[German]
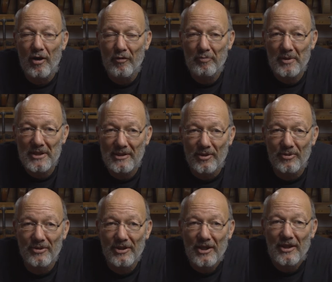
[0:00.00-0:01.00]

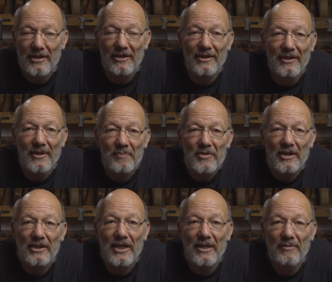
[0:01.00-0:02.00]
Aufbesserung. Ja
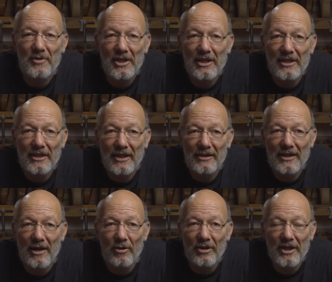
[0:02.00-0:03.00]
die in Wirklichkeit
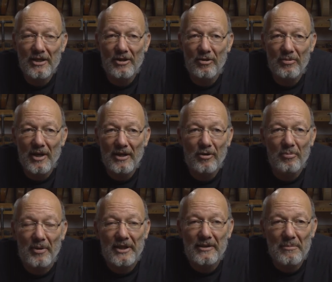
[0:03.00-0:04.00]
klanglich aber ein
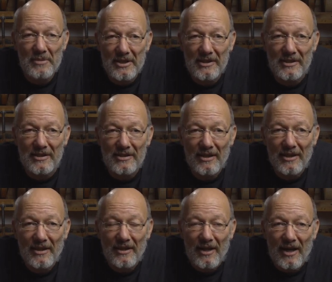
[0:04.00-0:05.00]
kompletter Mist ist.
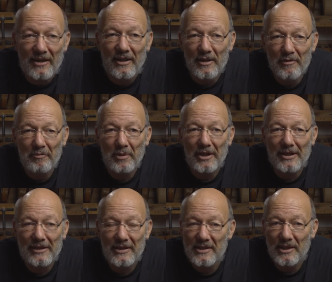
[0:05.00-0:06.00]
Ein
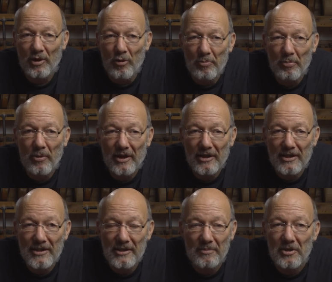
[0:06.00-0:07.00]
Griffbrettel, das grobbohrig
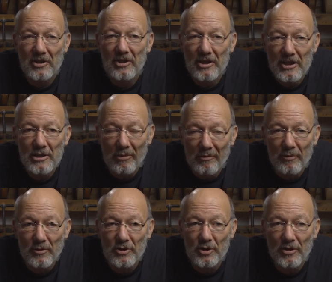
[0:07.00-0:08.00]
ist, wird nie so
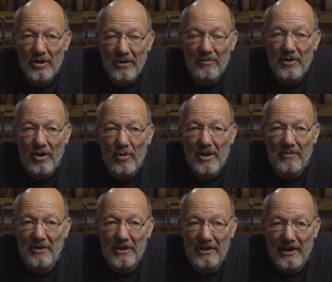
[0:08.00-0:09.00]
funktionieren wie eine hohe
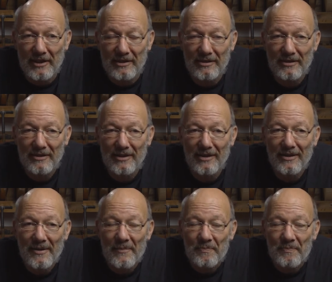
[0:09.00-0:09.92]
Qualität. Ja?